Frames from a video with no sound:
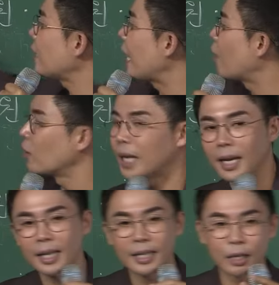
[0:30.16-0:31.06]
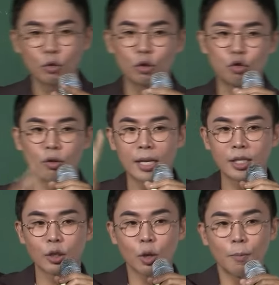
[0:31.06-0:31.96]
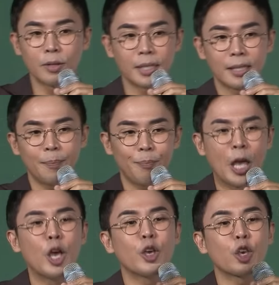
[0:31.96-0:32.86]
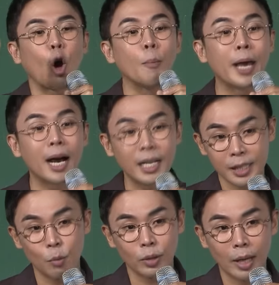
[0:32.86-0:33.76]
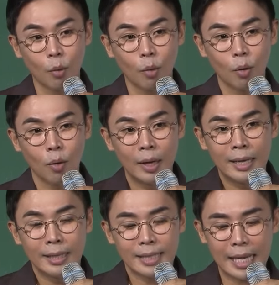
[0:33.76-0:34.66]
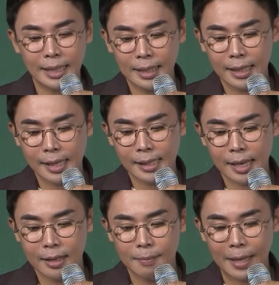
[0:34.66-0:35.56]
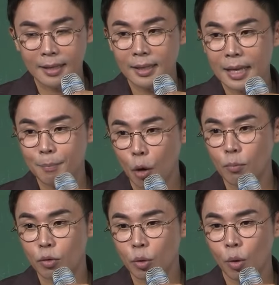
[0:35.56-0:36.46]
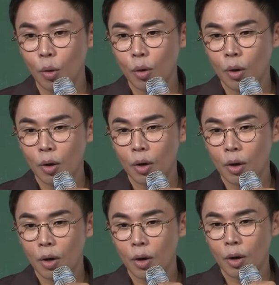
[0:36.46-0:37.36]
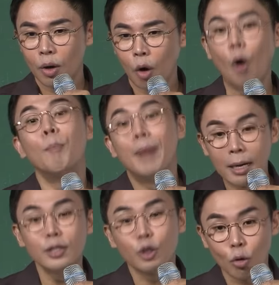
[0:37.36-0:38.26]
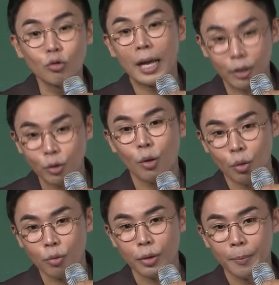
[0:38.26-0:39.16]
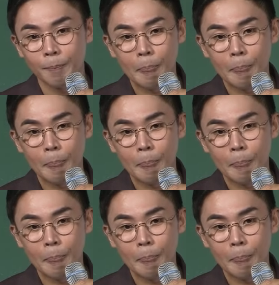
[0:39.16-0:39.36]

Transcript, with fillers: 제거되게 된 이유는 두 가지죠. 첫 번째는 겸양하지 못하고 자신의 세상을 만든다는 명분으로 건방을 떨고 다녔던 거고요.